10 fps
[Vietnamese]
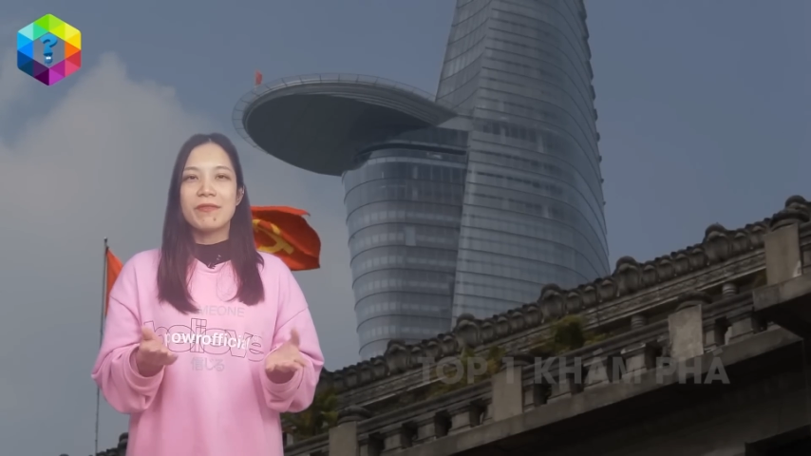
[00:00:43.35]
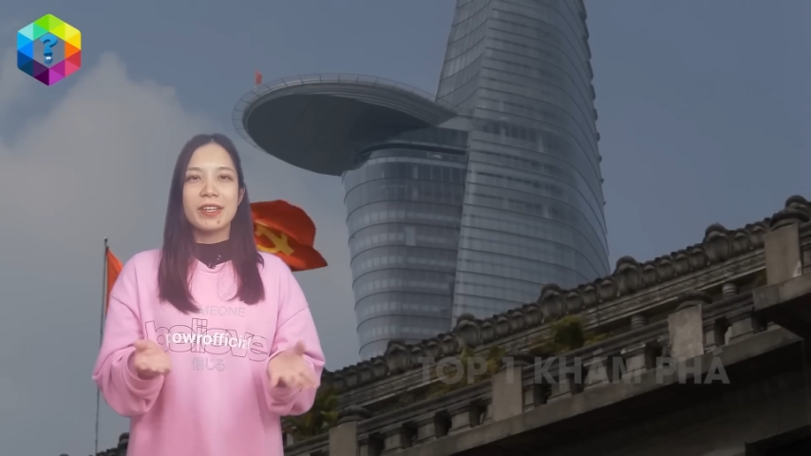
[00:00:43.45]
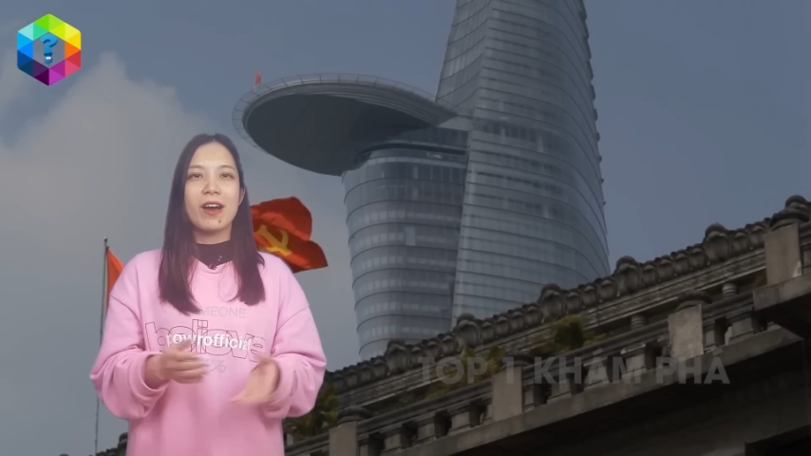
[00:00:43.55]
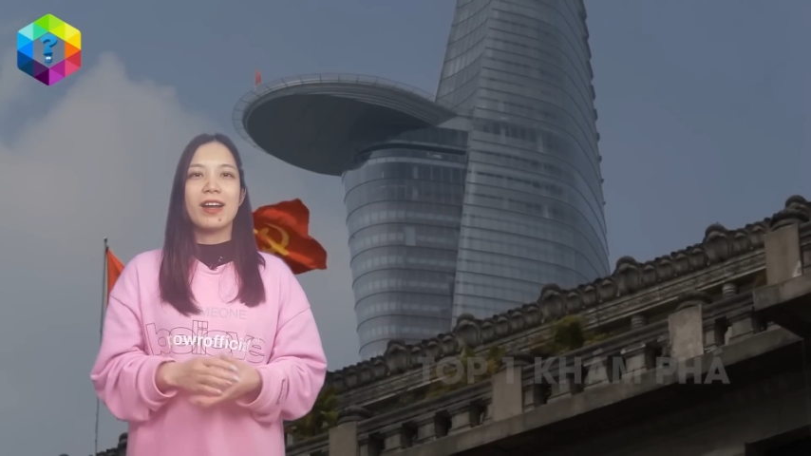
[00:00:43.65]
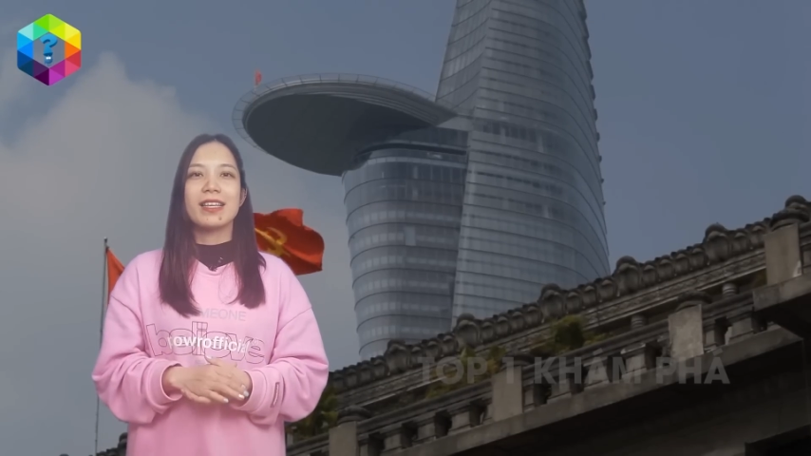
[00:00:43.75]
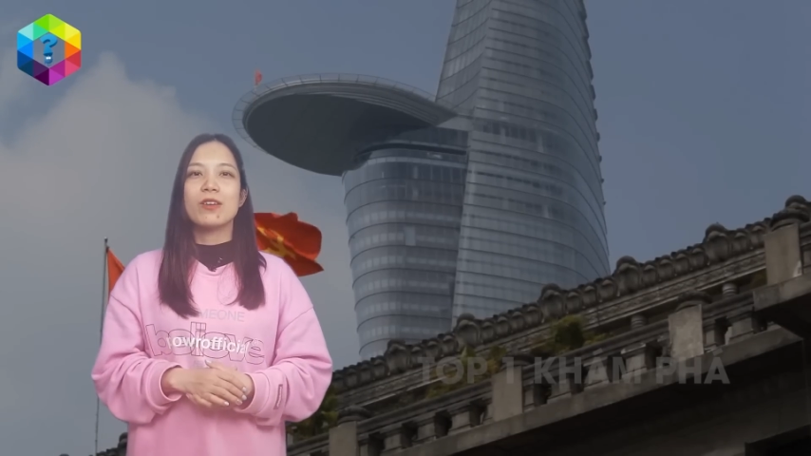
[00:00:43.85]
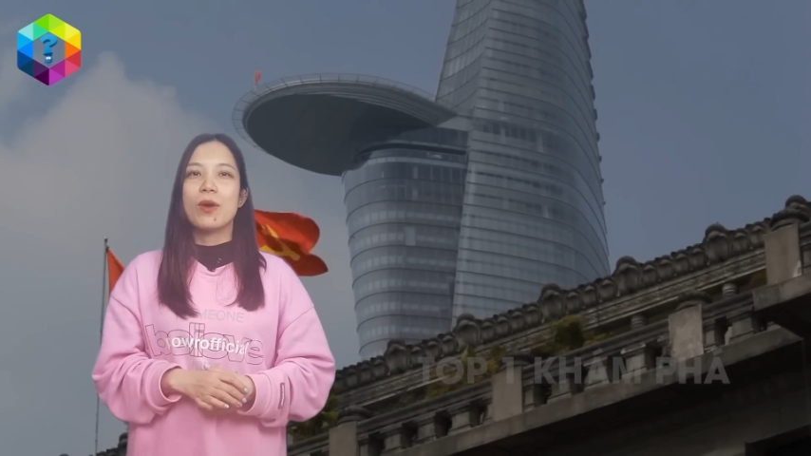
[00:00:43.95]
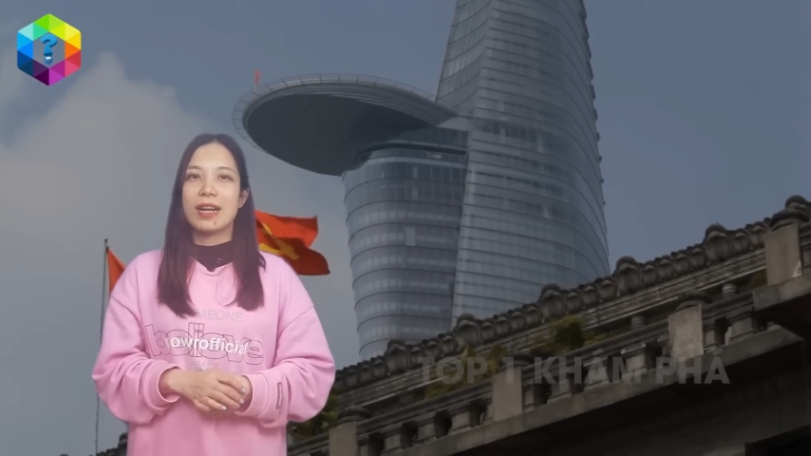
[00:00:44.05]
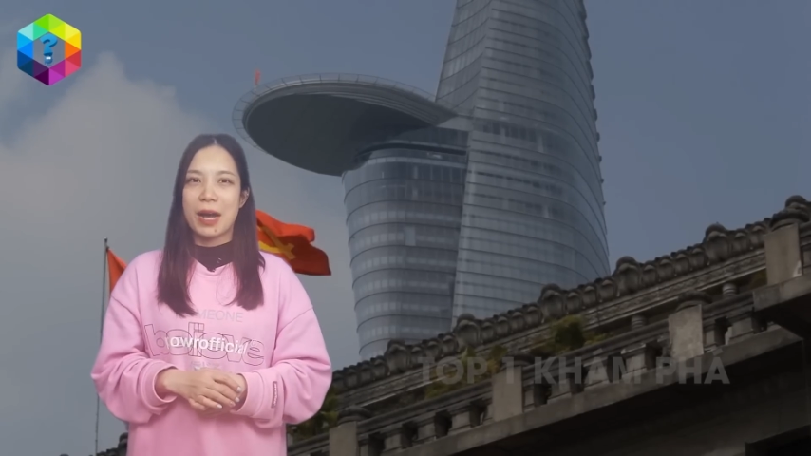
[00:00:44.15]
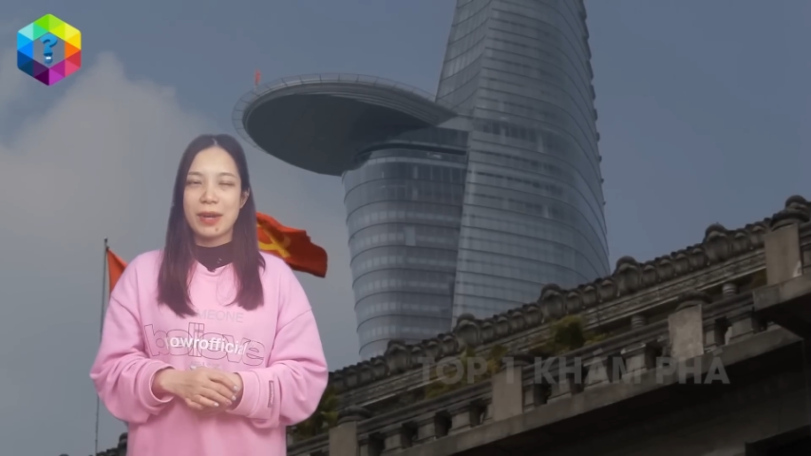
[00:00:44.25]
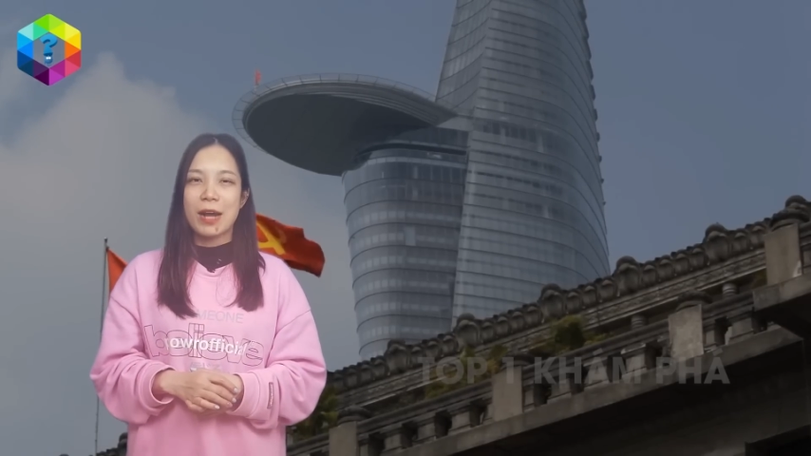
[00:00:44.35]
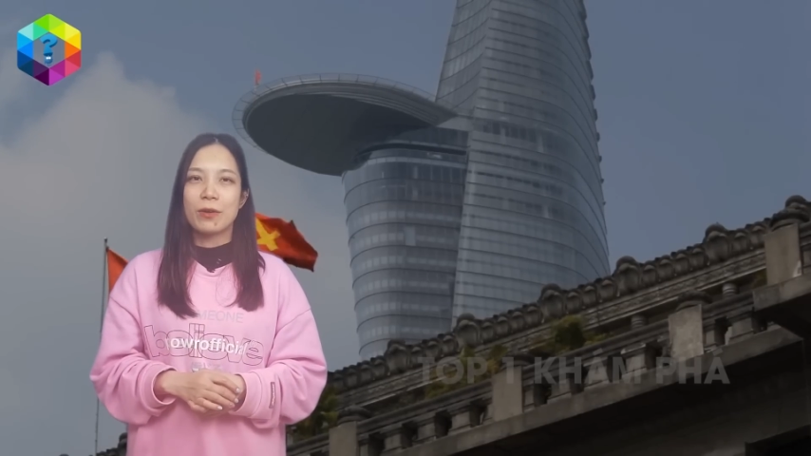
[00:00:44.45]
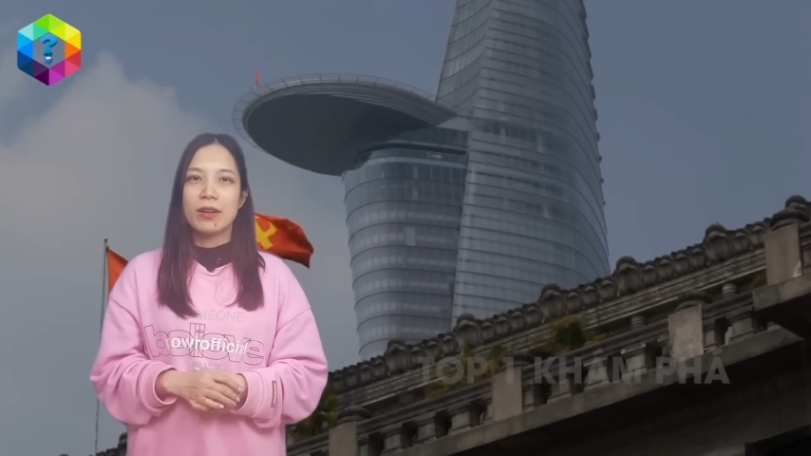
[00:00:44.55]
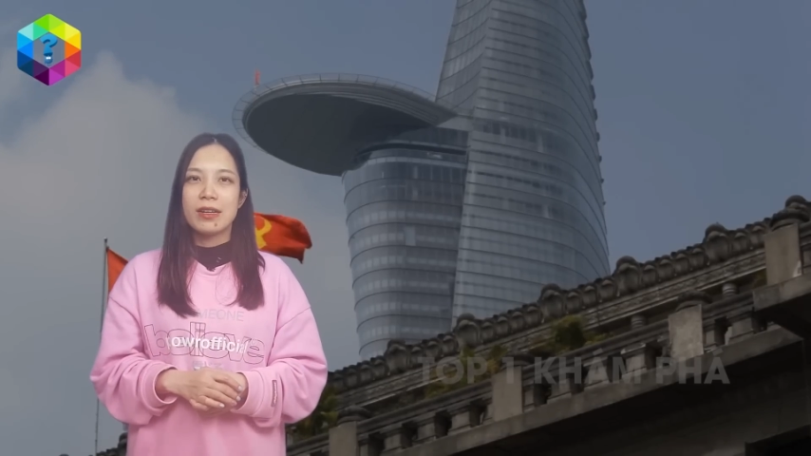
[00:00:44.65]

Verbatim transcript: Vậy đó là những quảng cáo nào?